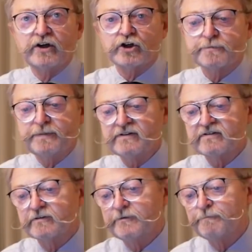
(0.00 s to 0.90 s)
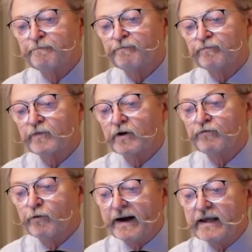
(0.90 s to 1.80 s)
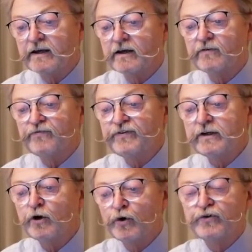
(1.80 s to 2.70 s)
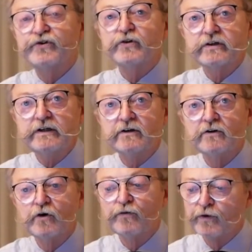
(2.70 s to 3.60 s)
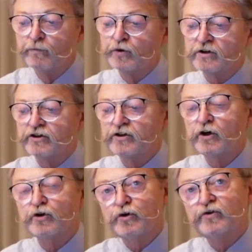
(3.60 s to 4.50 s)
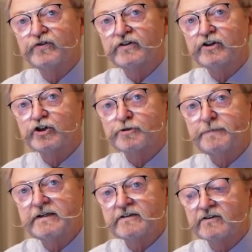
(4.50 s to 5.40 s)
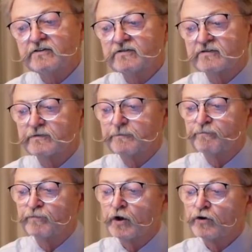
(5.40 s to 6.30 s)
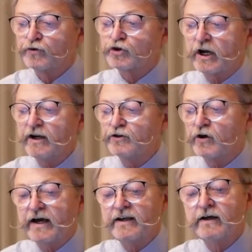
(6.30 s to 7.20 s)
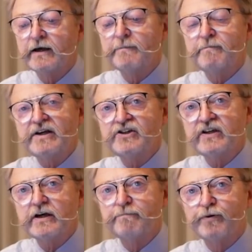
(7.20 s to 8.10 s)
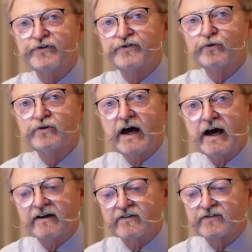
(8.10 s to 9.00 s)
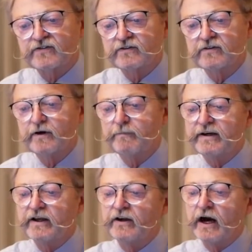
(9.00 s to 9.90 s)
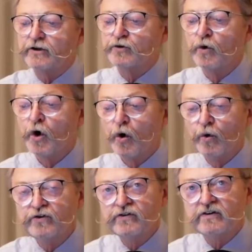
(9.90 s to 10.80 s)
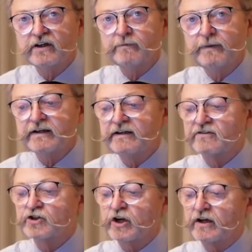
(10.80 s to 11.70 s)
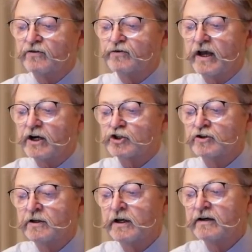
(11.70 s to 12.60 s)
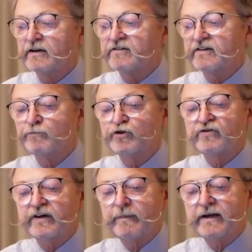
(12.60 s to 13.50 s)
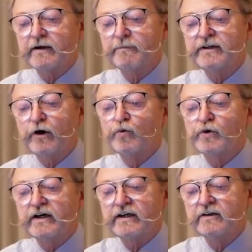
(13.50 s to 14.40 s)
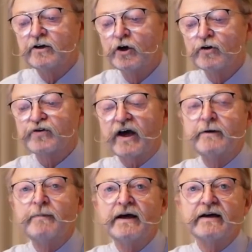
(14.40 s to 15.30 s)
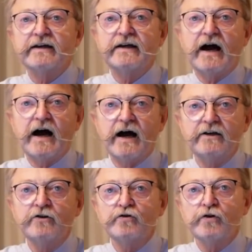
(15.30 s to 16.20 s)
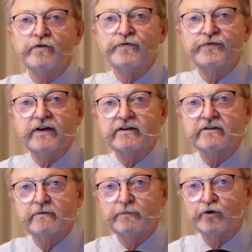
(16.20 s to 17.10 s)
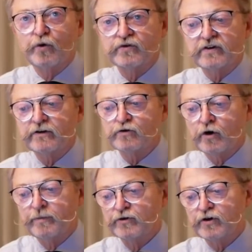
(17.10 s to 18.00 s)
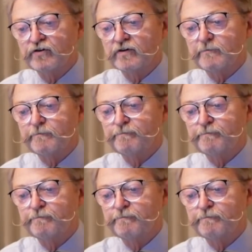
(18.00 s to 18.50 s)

an der Spitze, wobei viel Hysterie vermutlich künstlich gespielt ist, so scheint doch eine mächtige Portion Angst bei der NATO und deren Mitgliedstaaten zu herrschen, dass es im Zusammenhang mit der Ukraine zu einem realen Konflikt mit Russland kommen könnte.